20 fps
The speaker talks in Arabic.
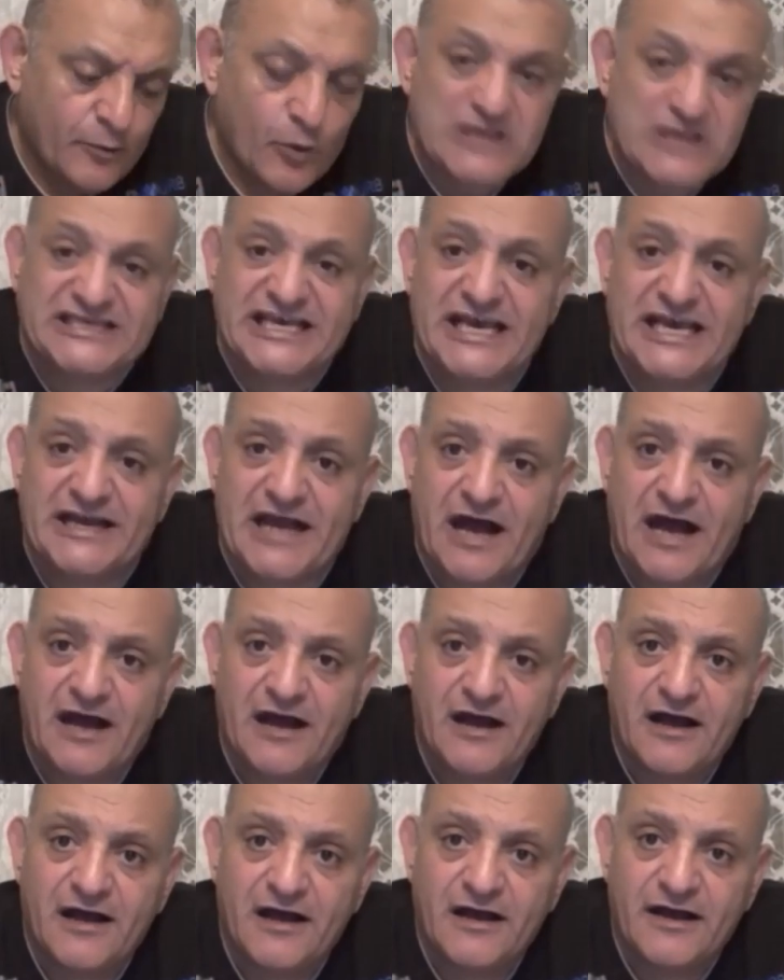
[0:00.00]
وزيره
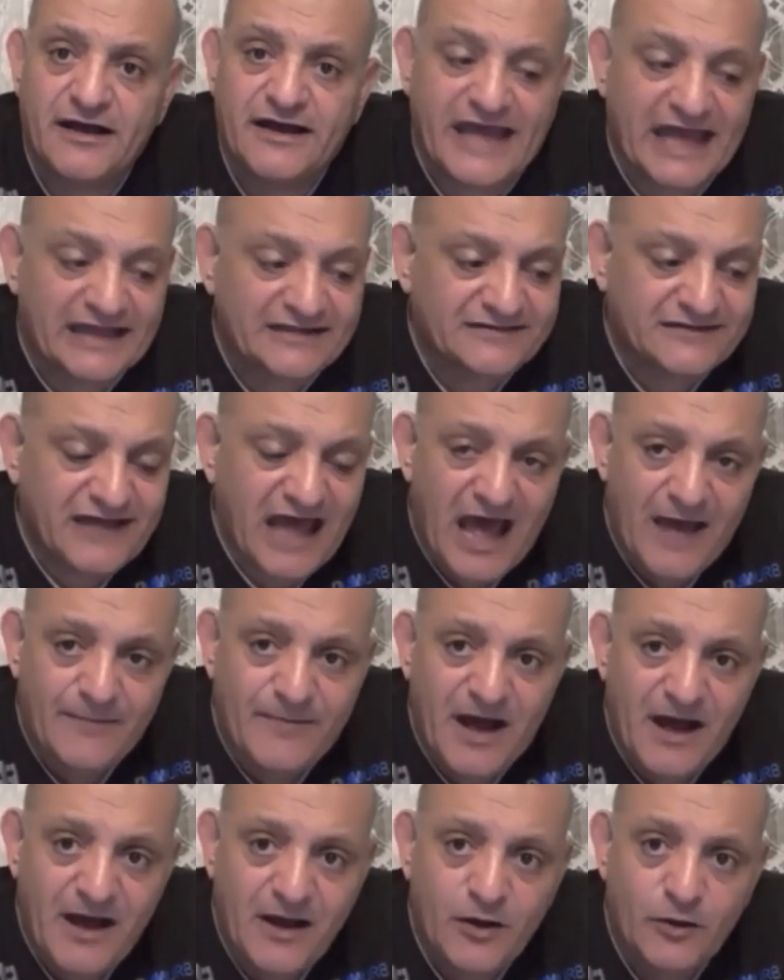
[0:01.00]

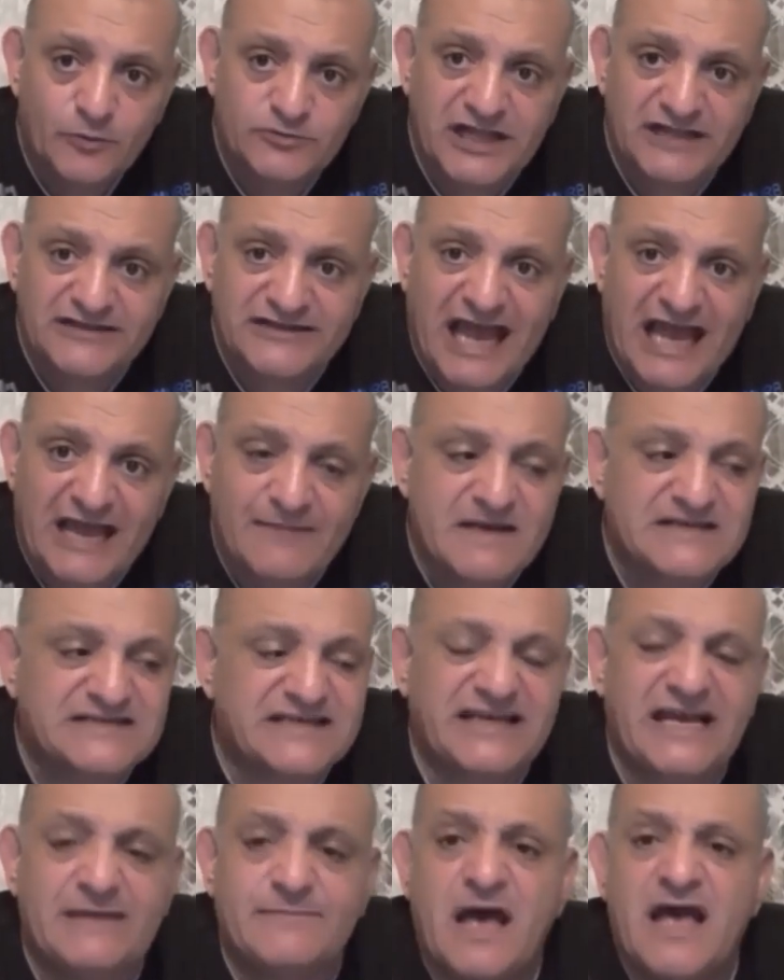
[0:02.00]
كدابه تدعي
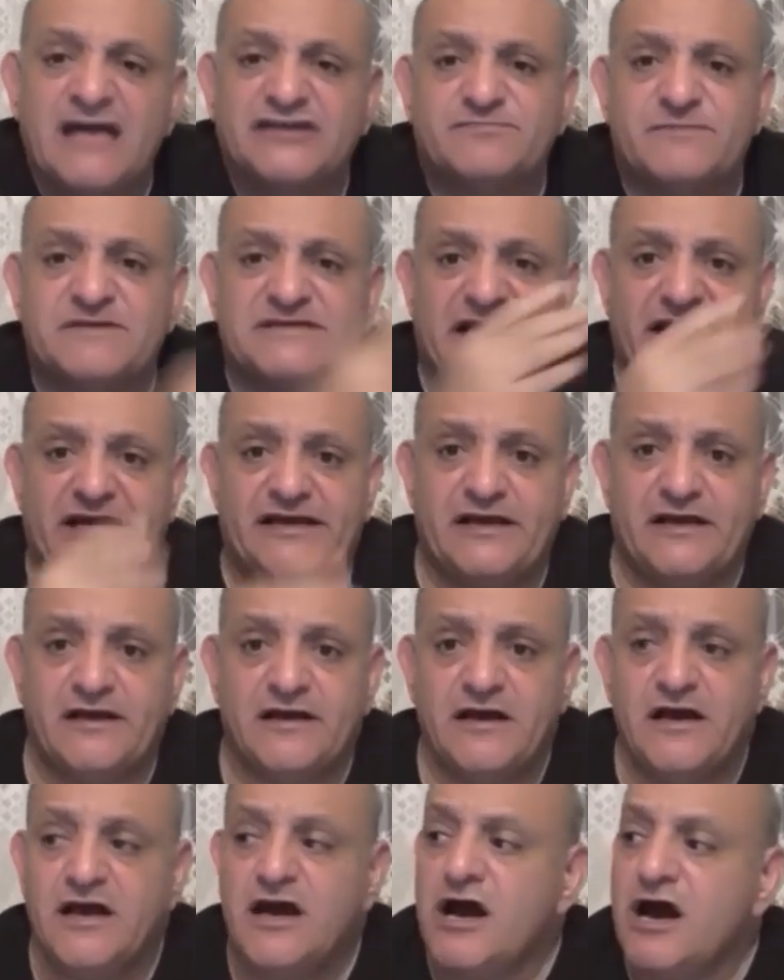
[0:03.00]
المسيحيه ما هياش مسيحيه
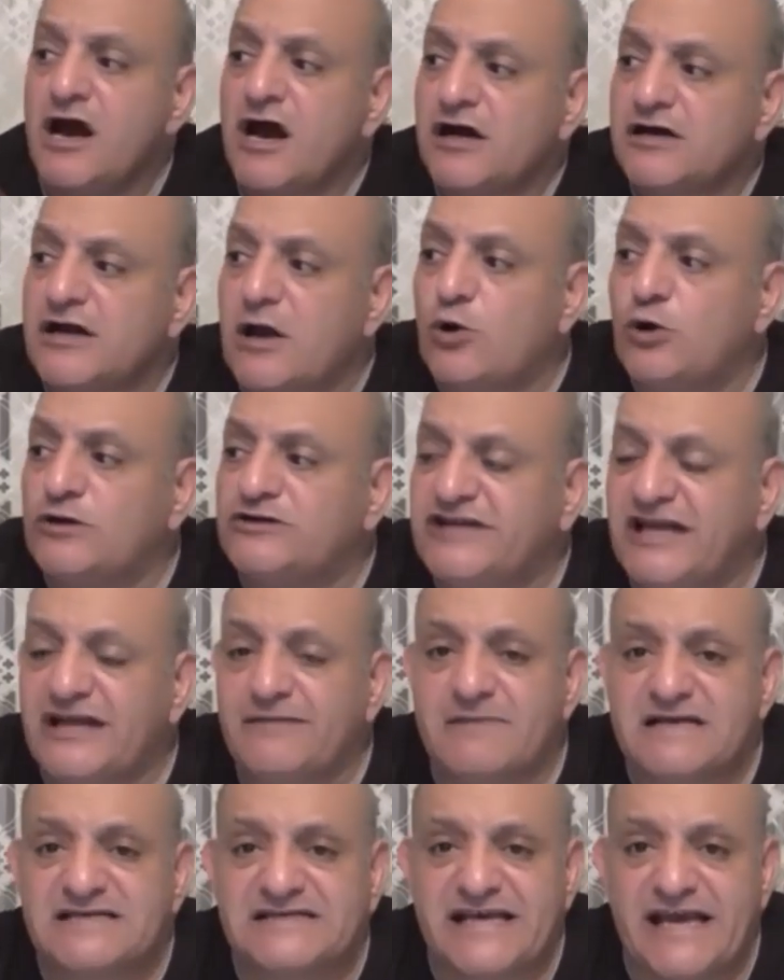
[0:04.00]
رجل
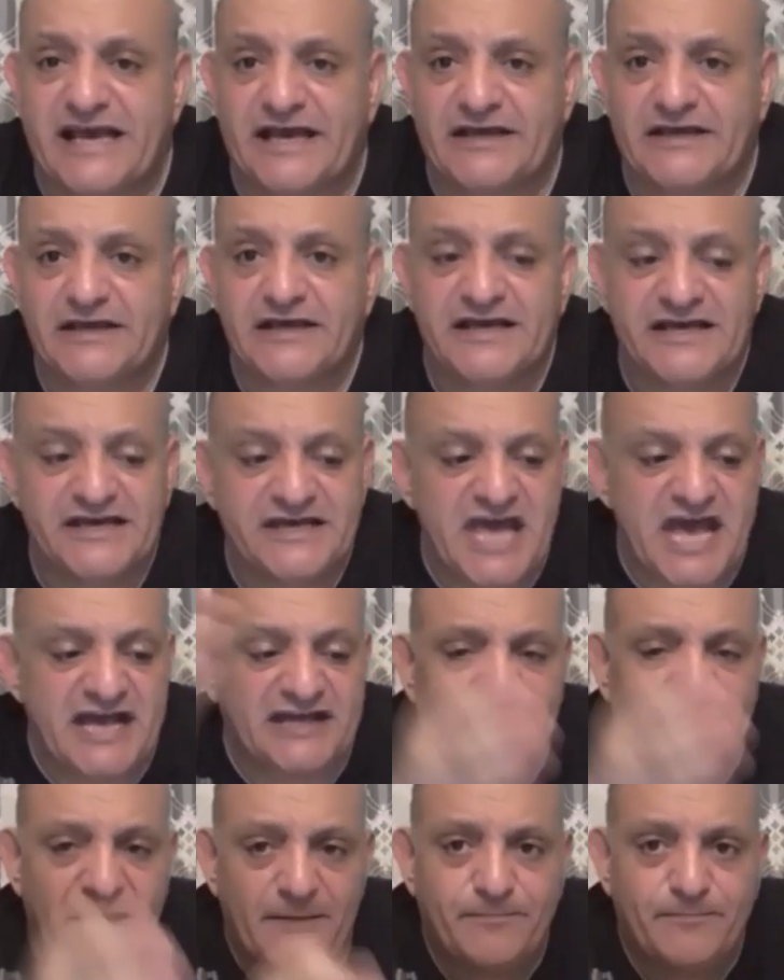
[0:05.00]
دين مسيحي
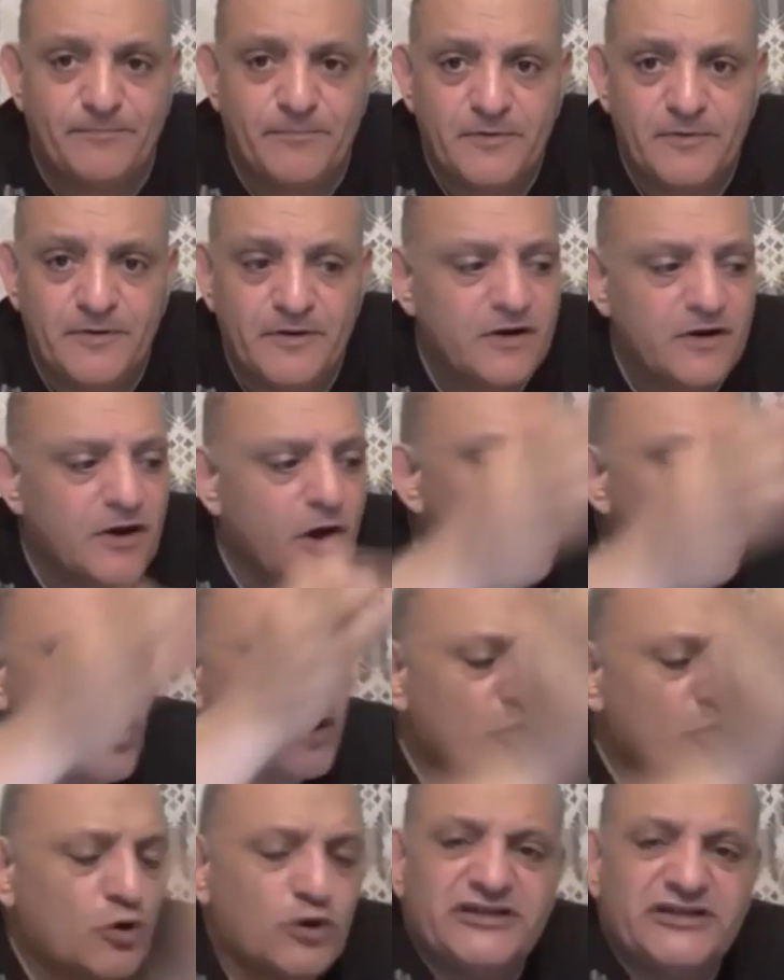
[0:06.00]
يكذب هو
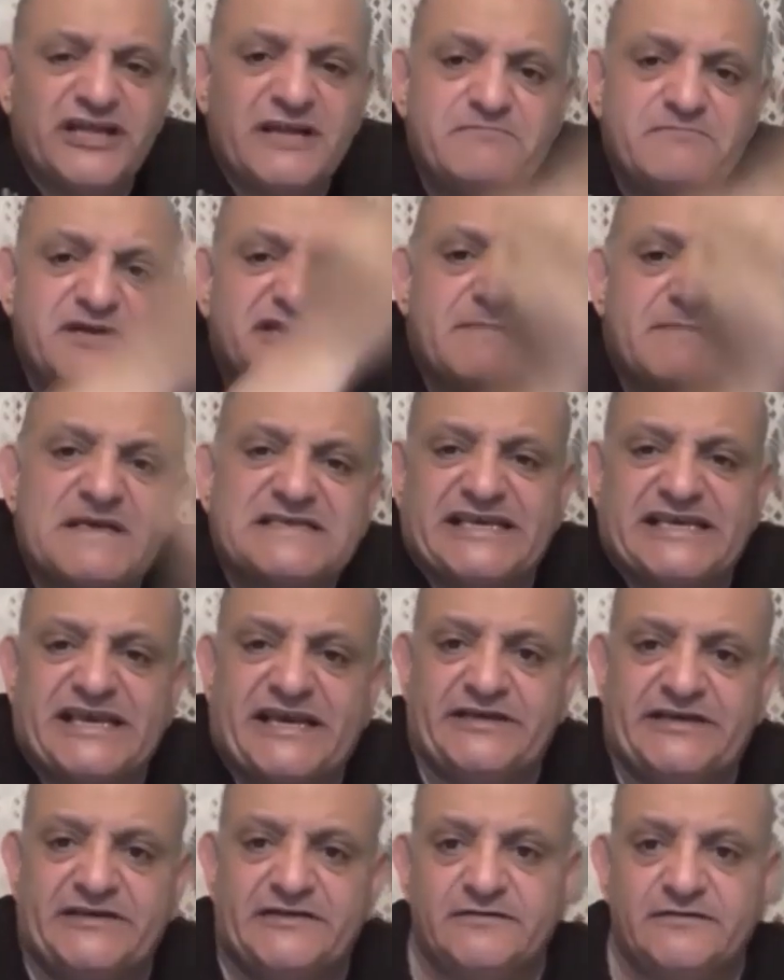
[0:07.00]
رجل دين مش
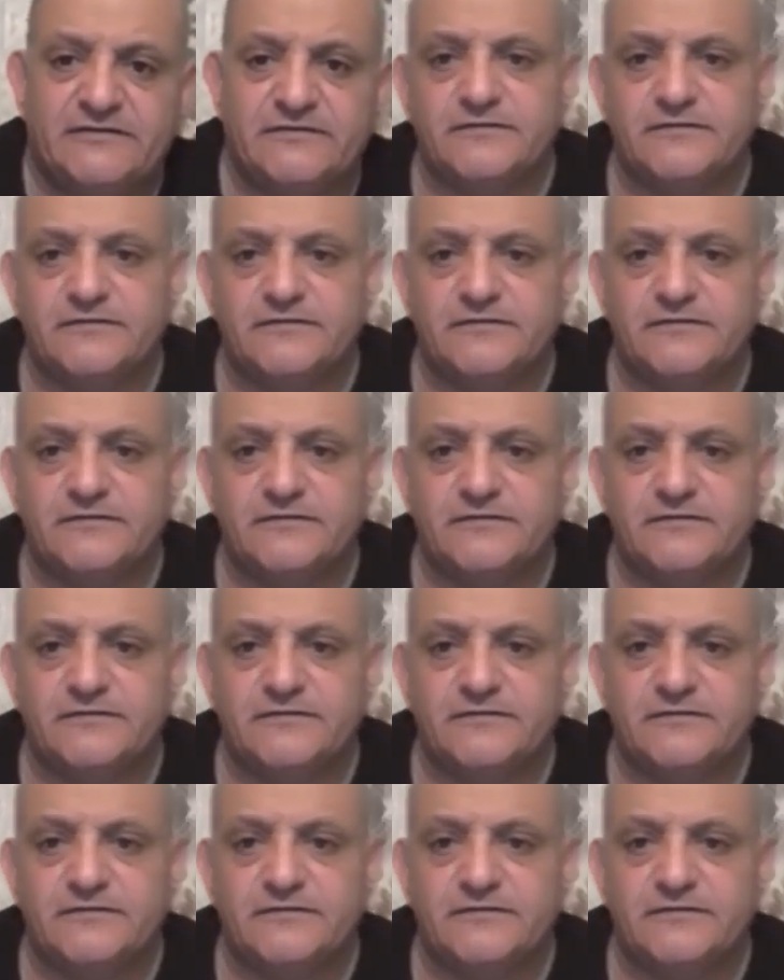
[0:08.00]
مسيحي